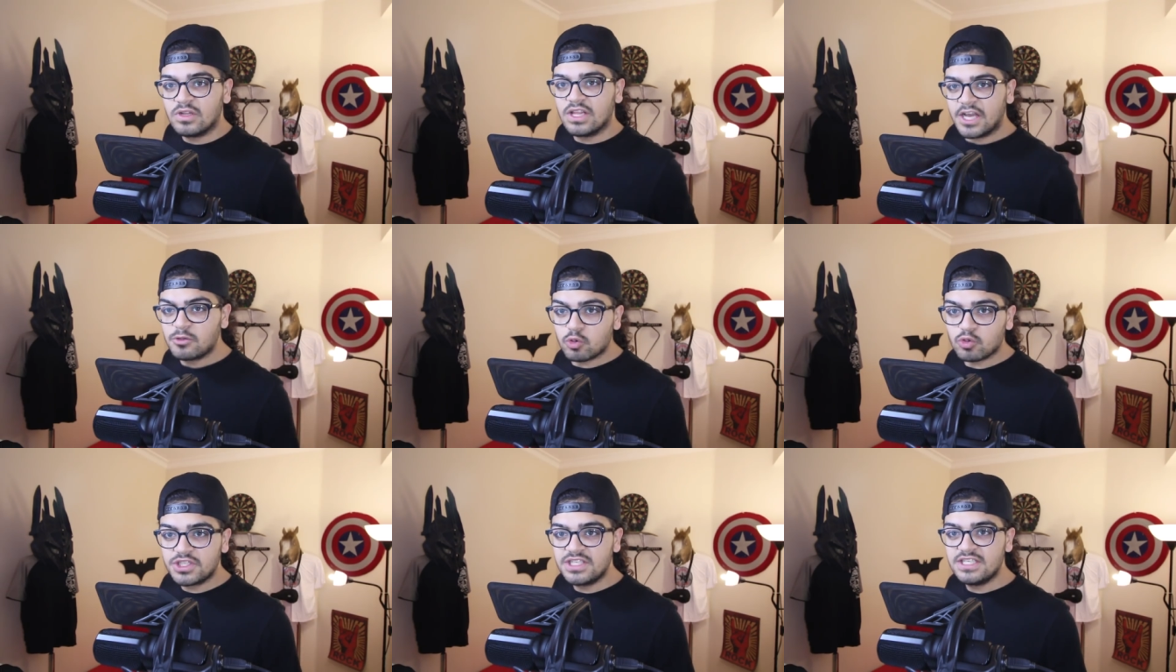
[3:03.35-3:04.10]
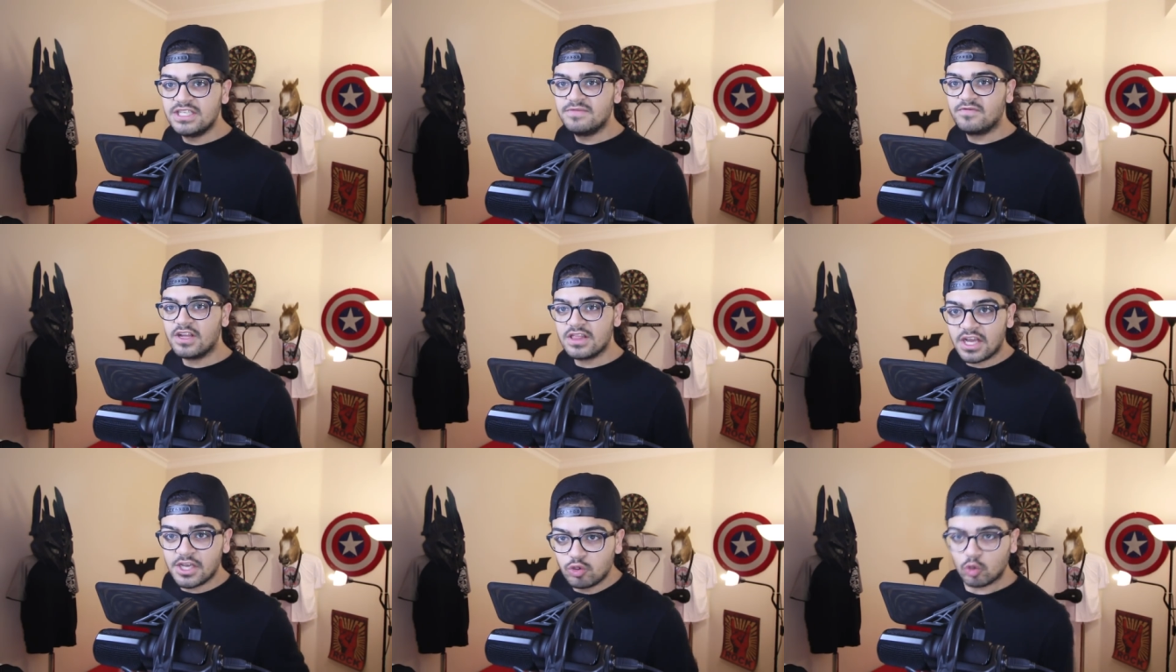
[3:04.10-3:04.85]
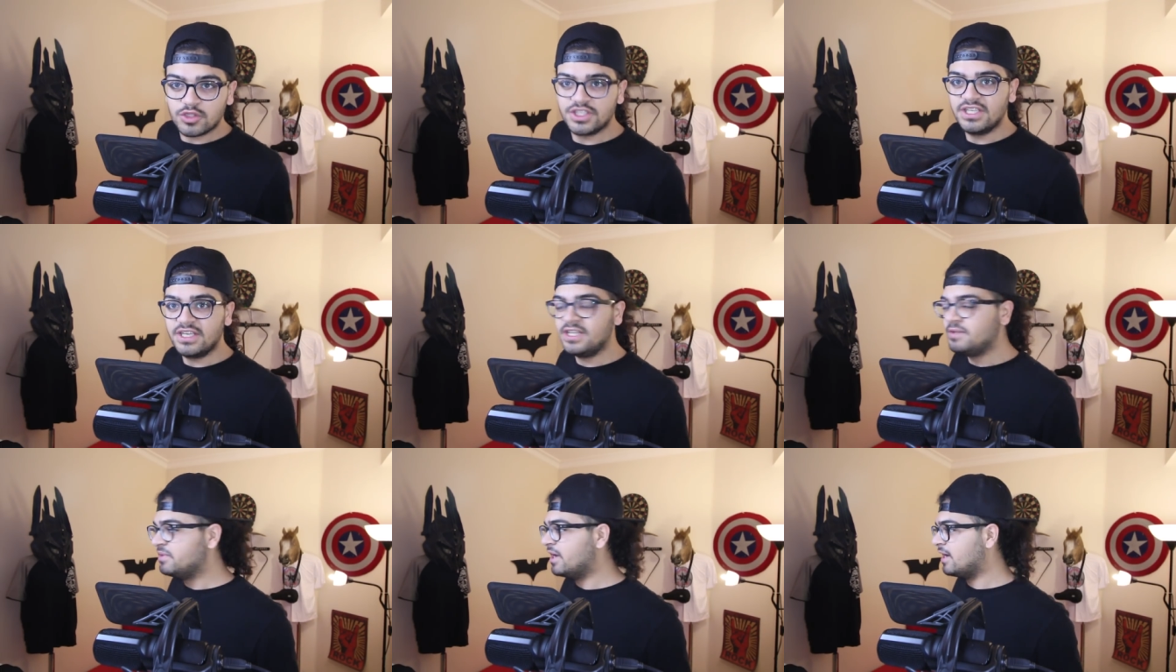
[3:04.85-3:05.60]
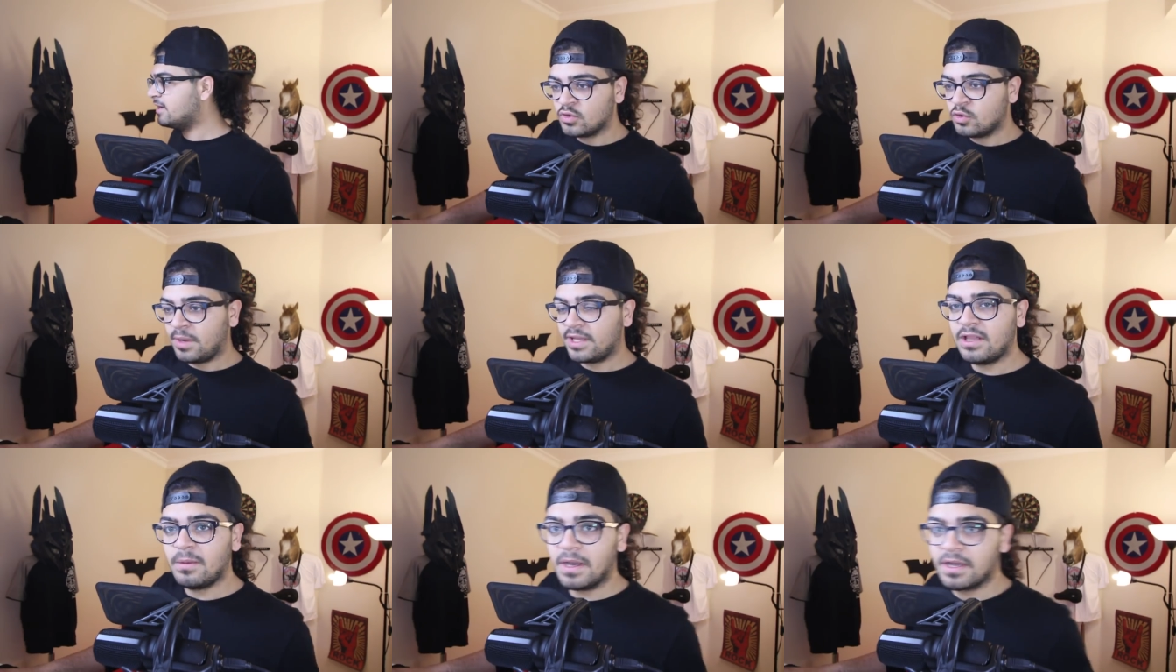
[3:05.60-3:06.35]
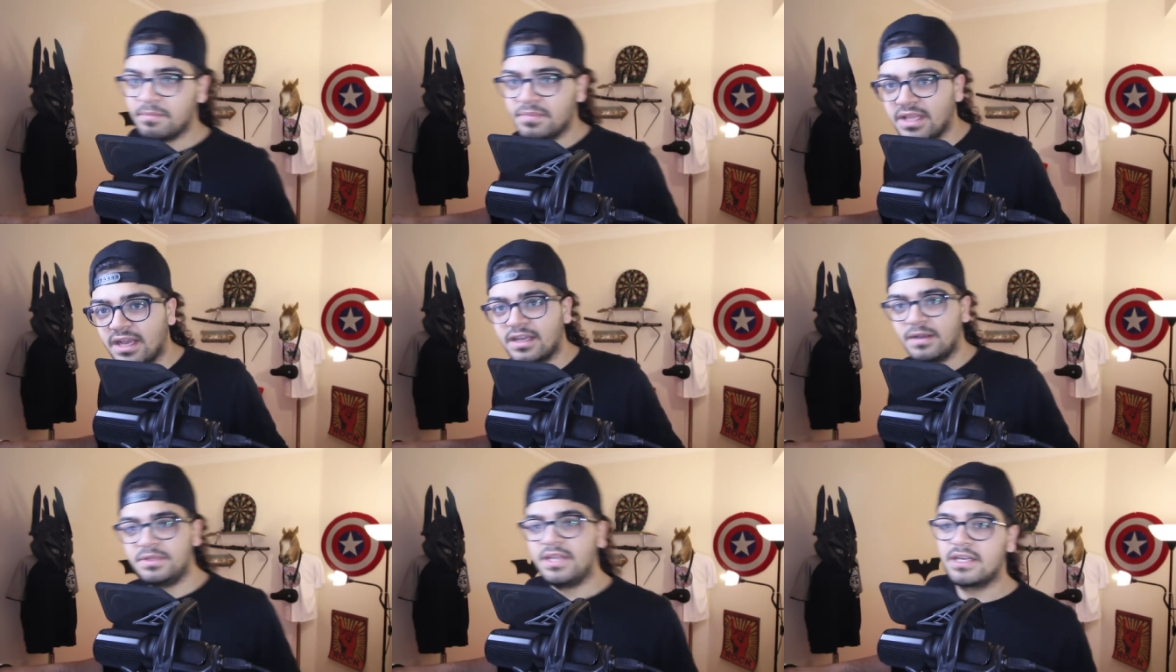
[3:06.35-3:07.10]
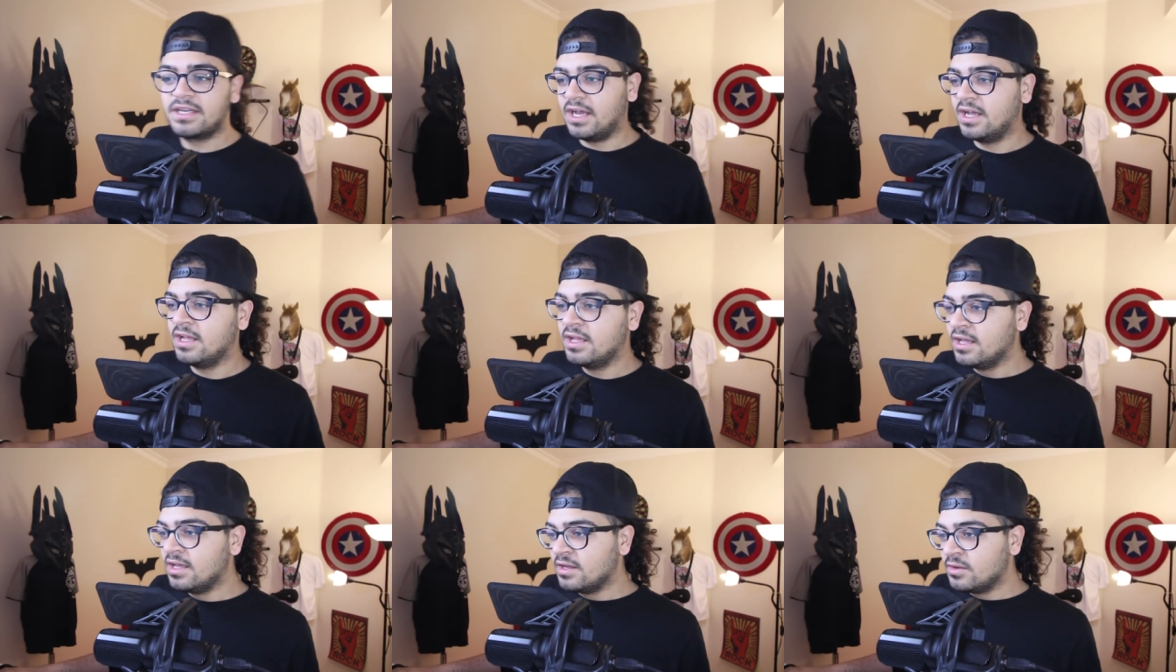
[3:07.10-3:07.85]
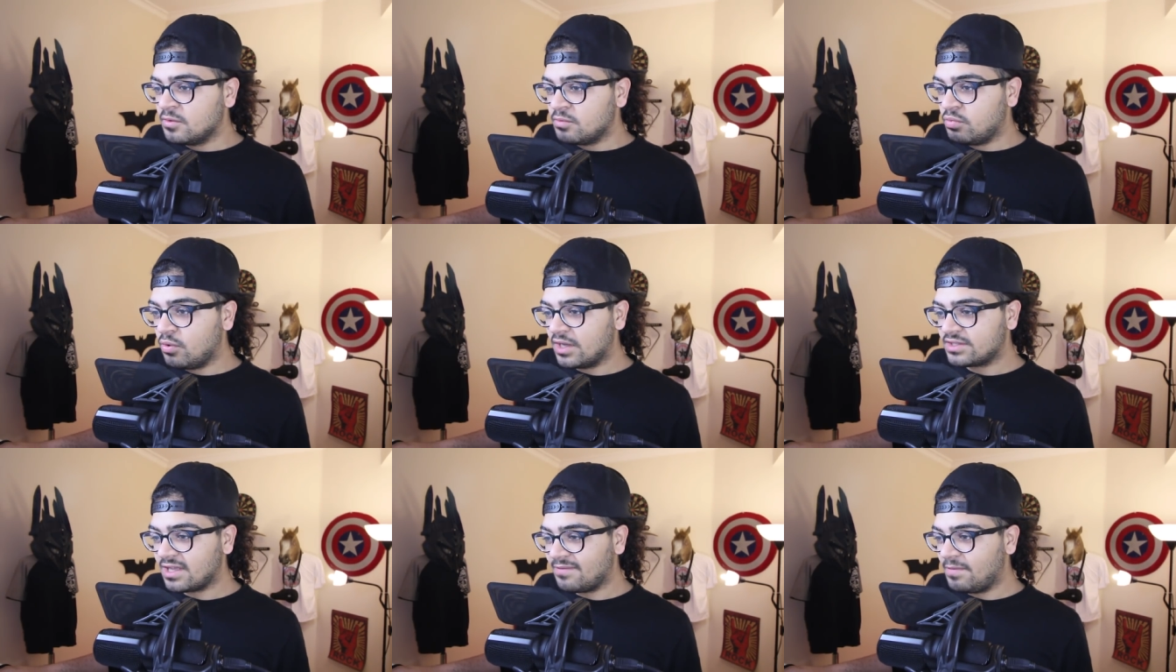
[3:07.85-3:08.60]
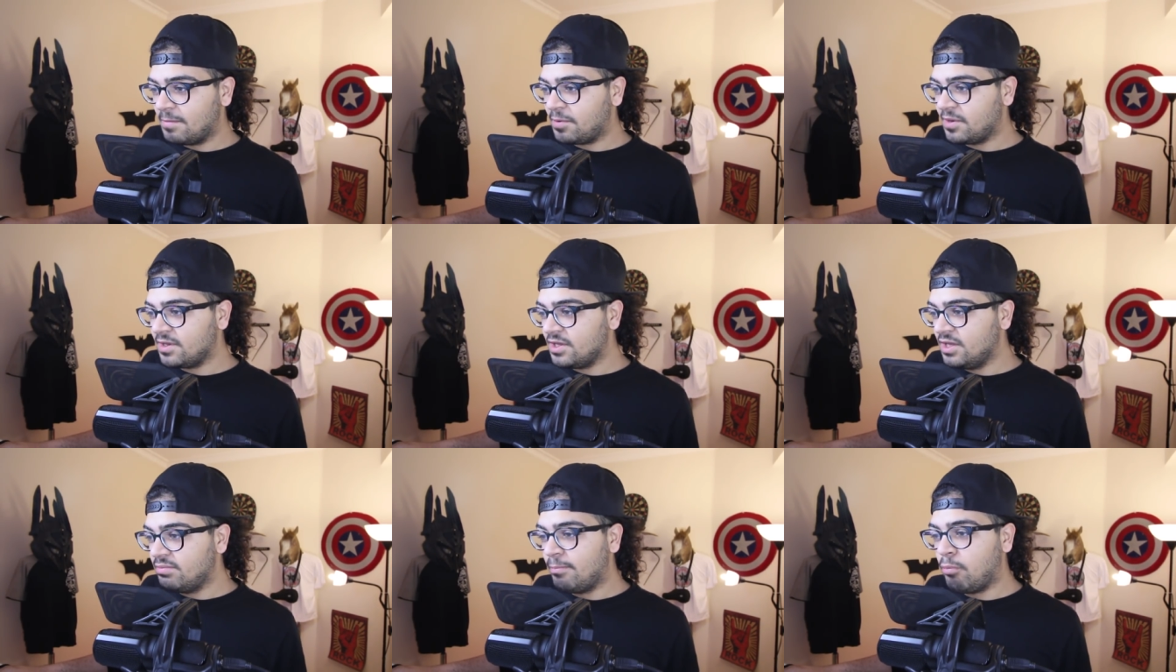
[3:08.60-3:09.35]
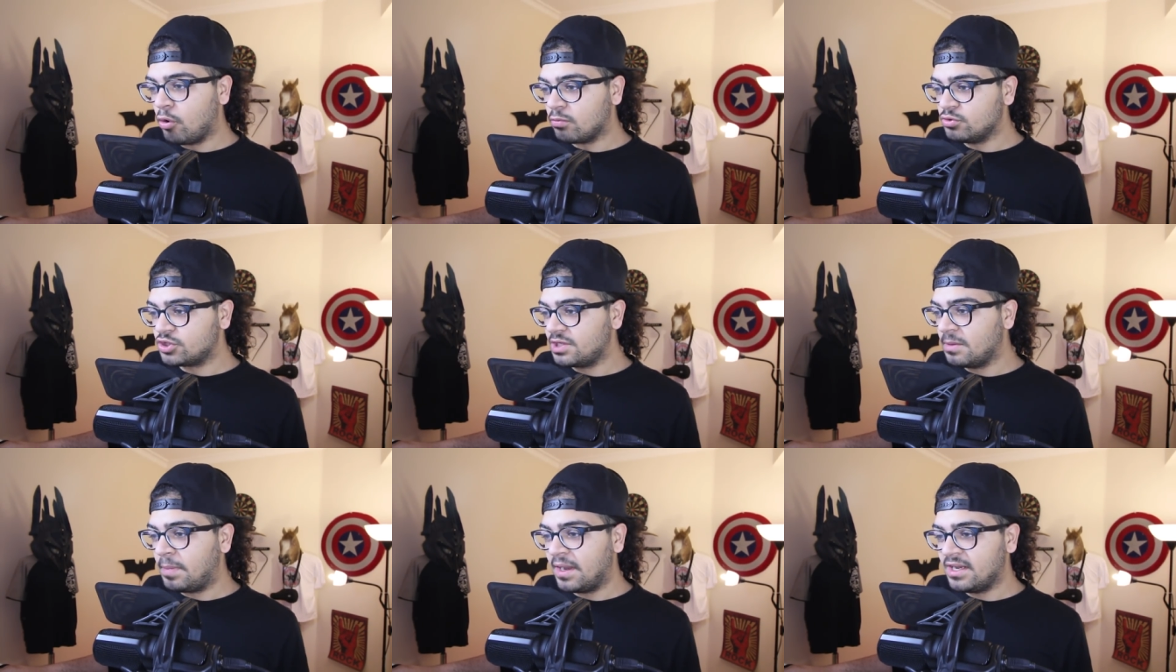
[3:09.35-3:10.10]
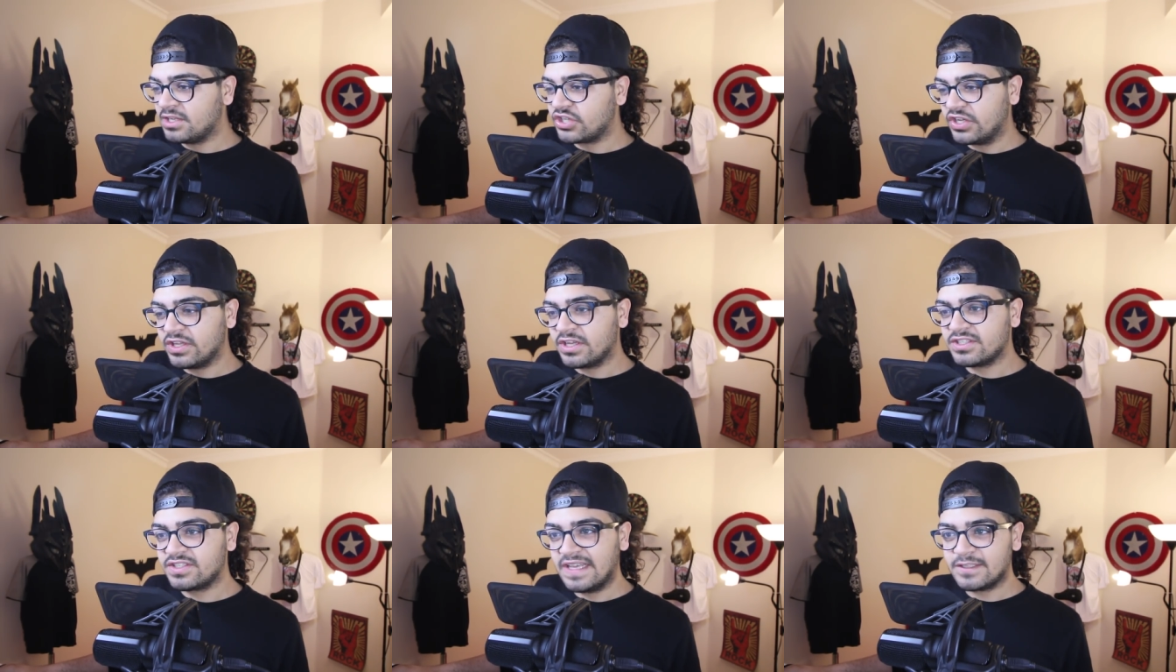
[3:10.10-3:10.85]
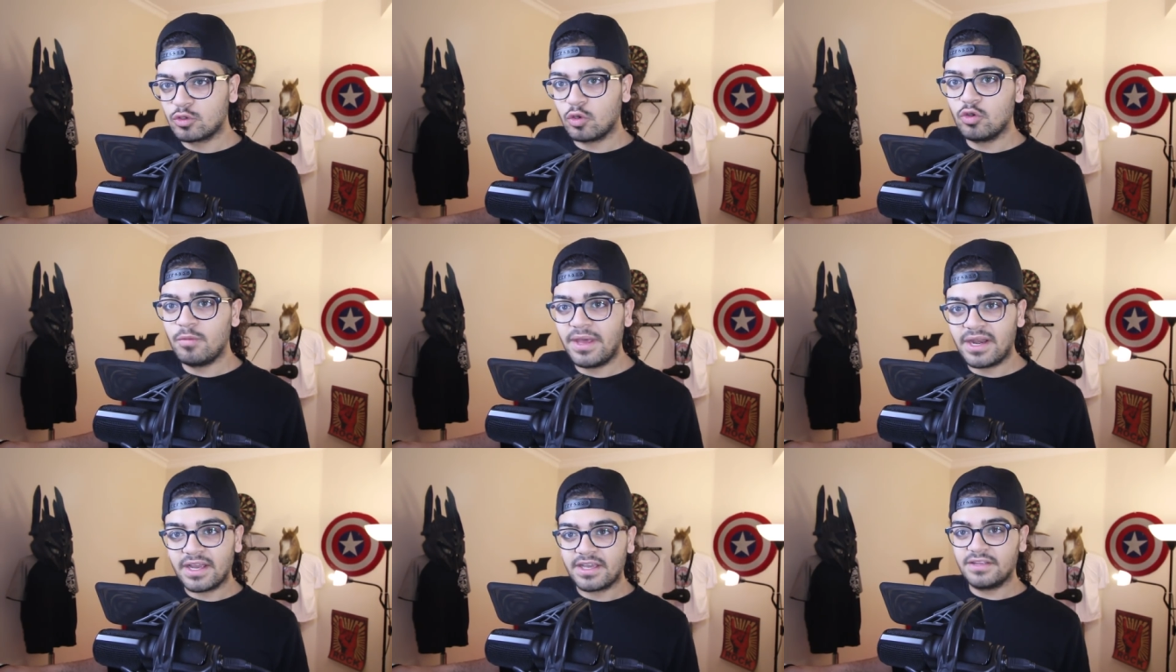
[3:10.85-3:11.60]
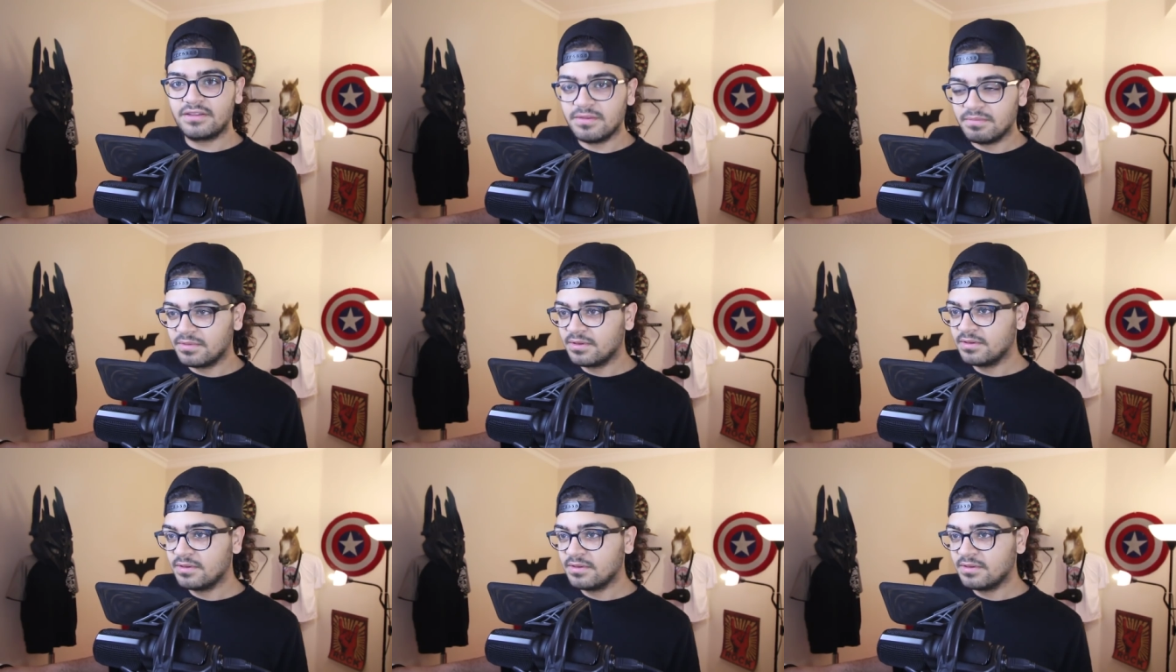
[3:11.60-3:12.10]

Vallahi çok sinirliyim. Vallahi çok sinirliyim ya. Dur bekle bakayım. Bir dakika, bir dakika. Bu WhatsApp web'i iyi bir bokmuş gibi paylaşanların ses tonunu merak ettim.